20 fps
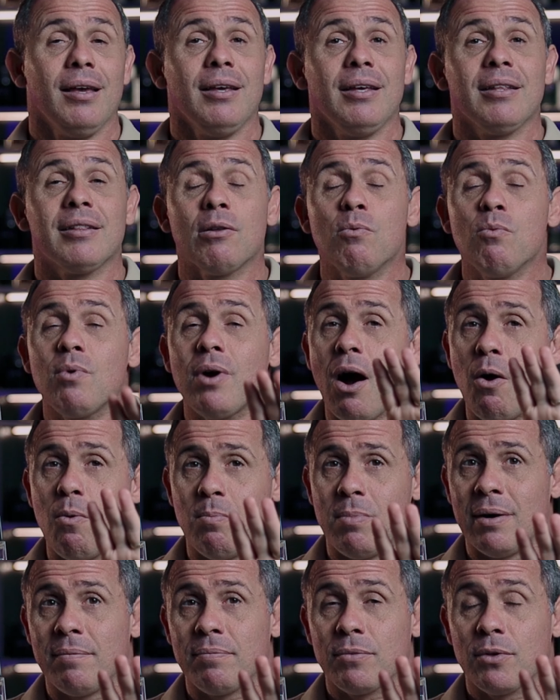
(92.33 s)
Então
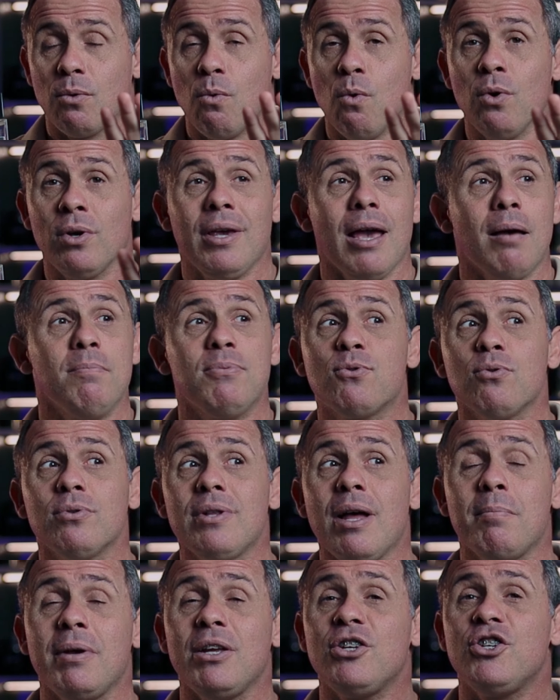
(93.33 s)
calma, o que é
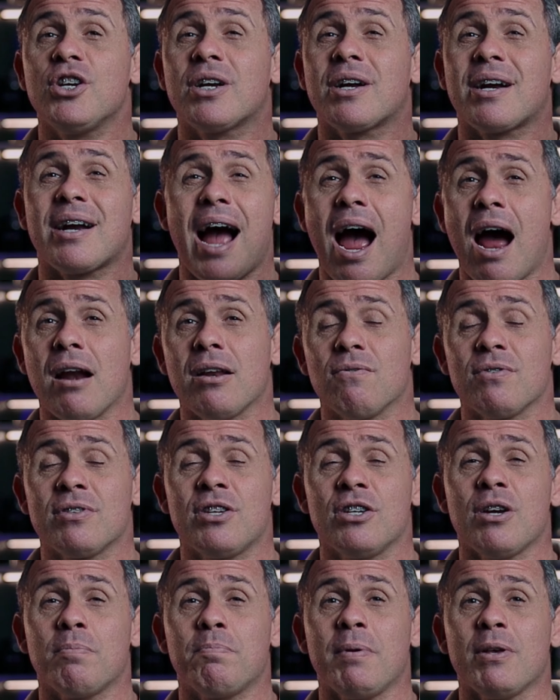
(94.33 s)
absurdamente caro e
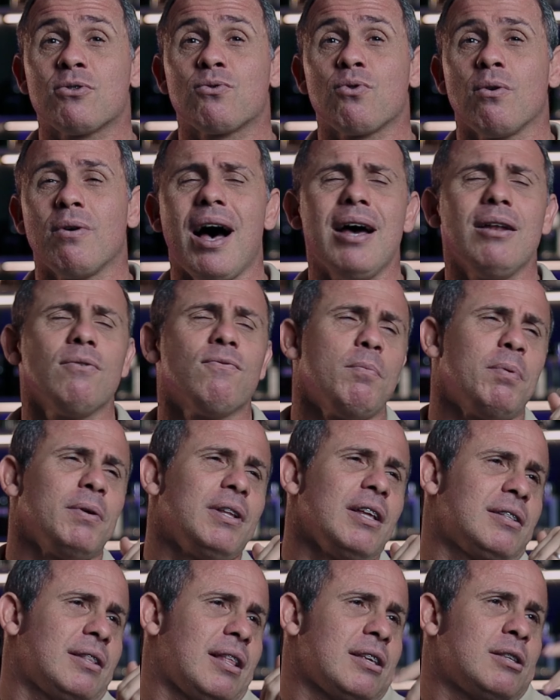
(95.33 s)
você já pensou, ah, não vou
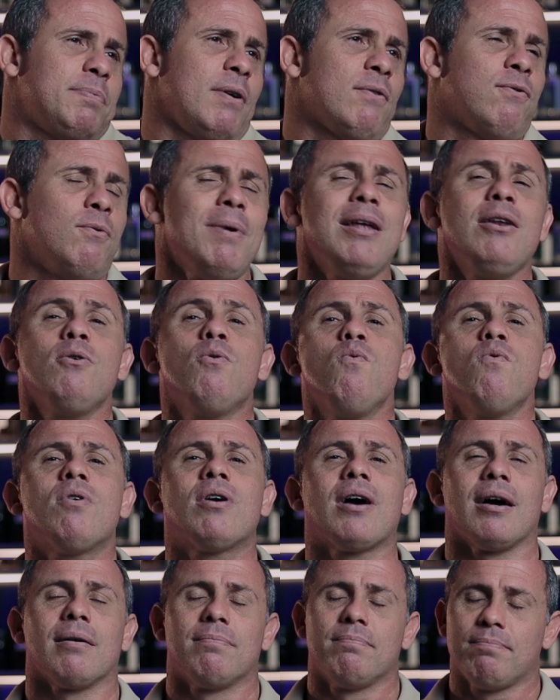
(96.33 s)
poder ter esse perfume
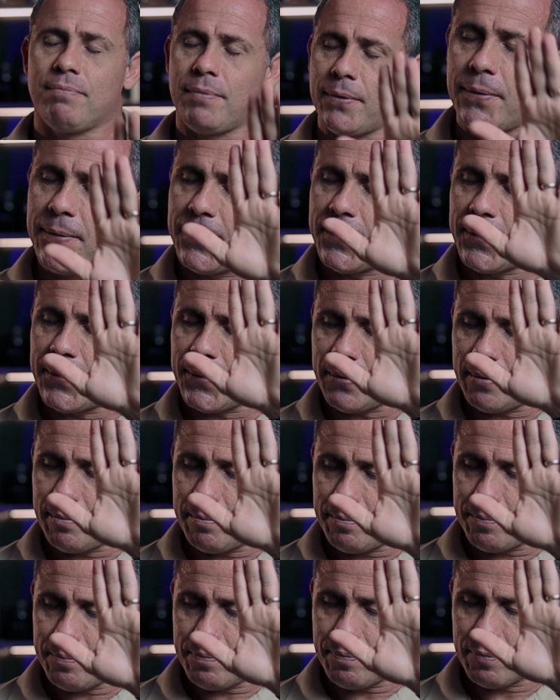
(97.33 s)
nunca.
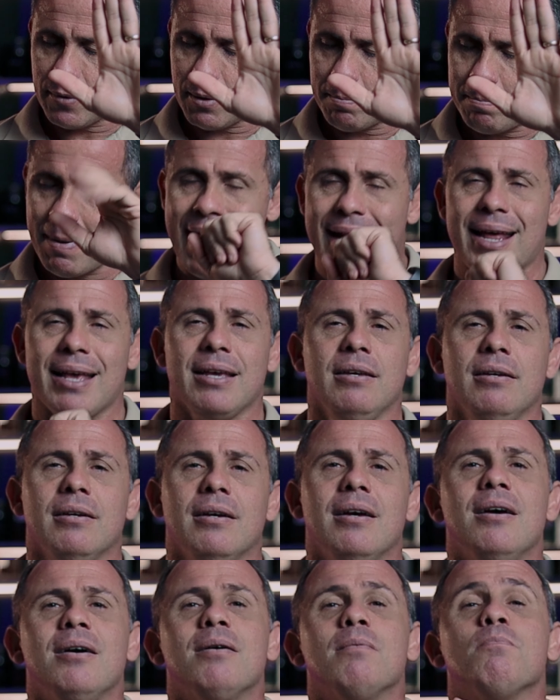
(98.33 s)
Para aí,
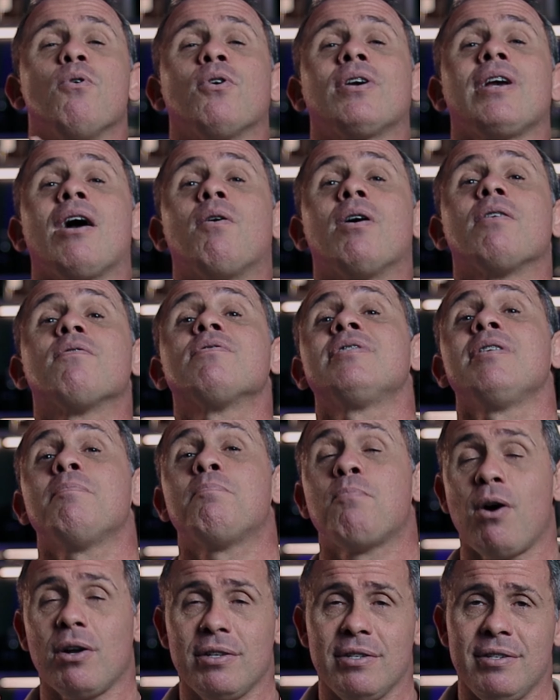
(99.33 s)
porque agora você
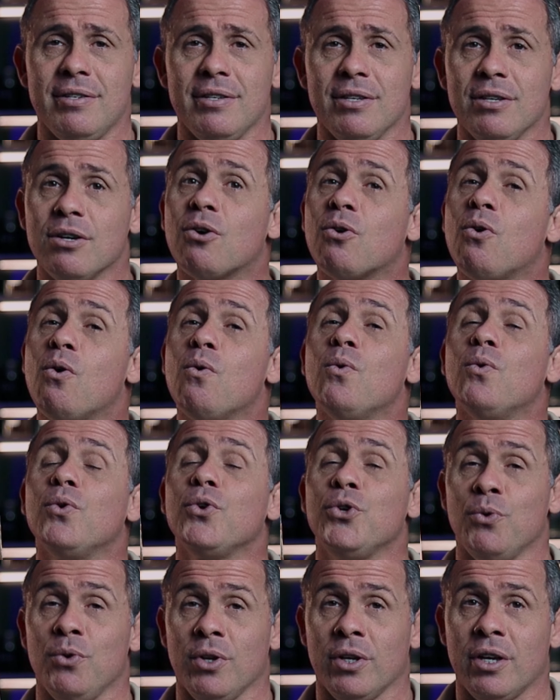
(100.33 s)
pode sim
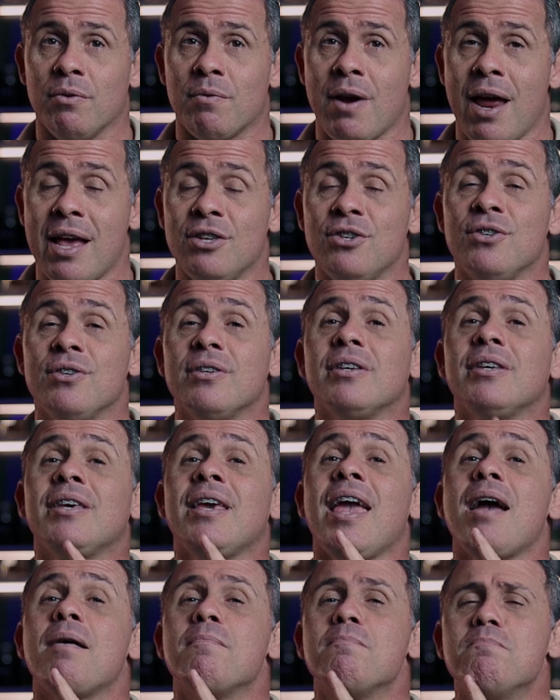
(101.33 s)
com Unique Red,
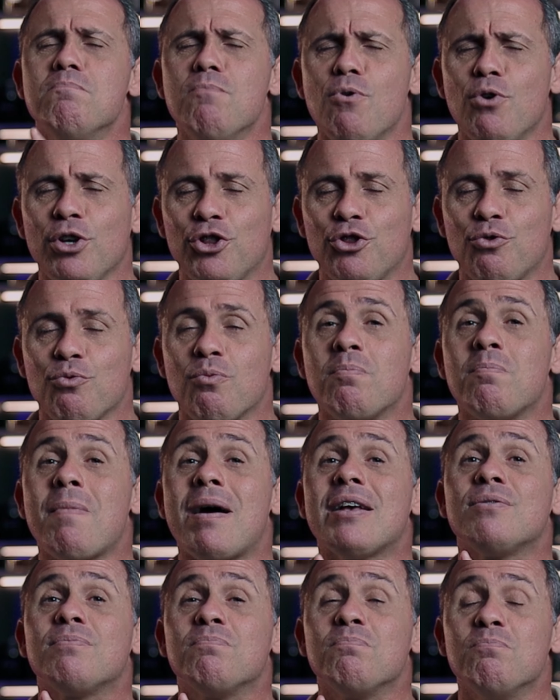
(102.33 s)
que é muito,
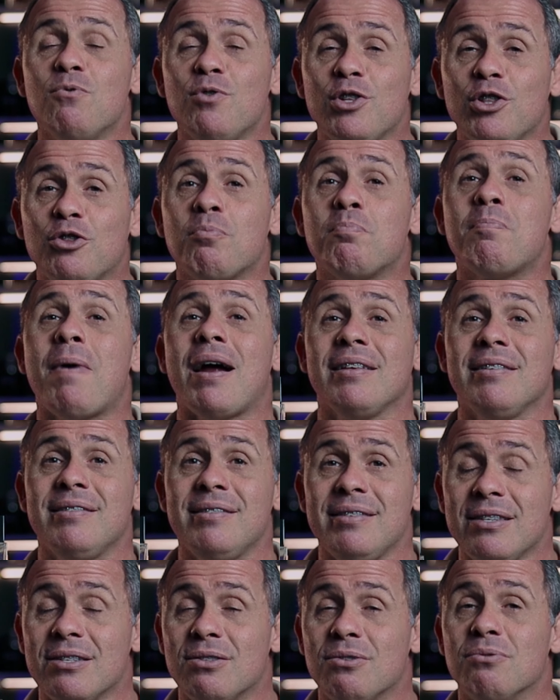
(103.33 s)
mas muito
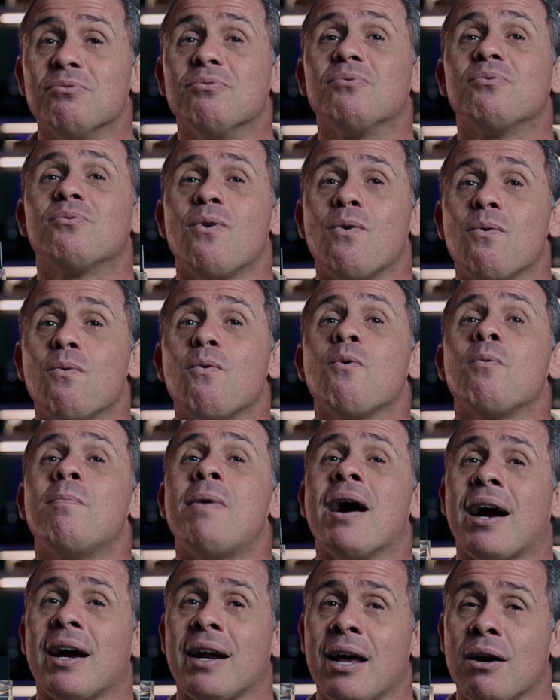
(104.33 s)
parecido com o
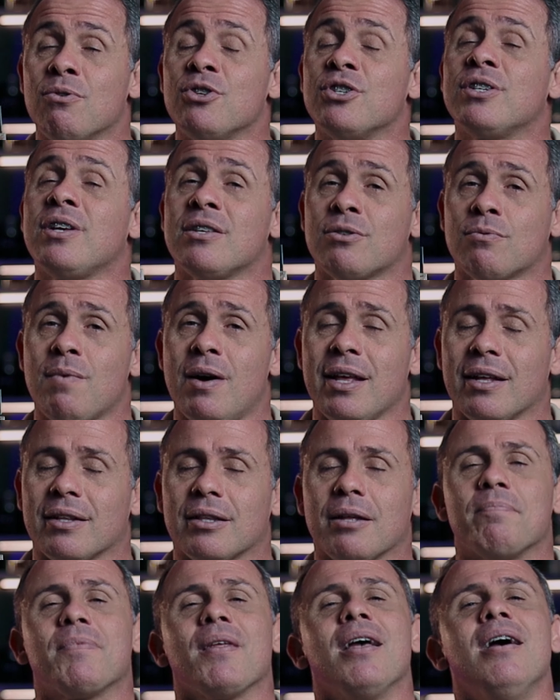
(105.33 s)
Baccarat Rouge
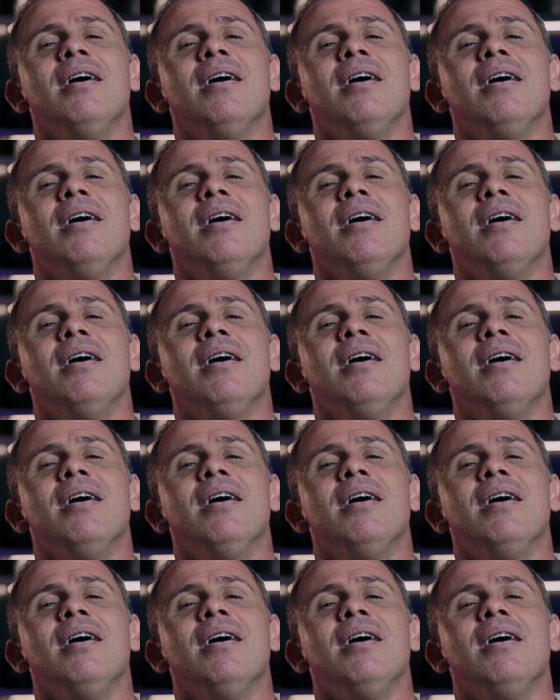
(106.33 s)
540.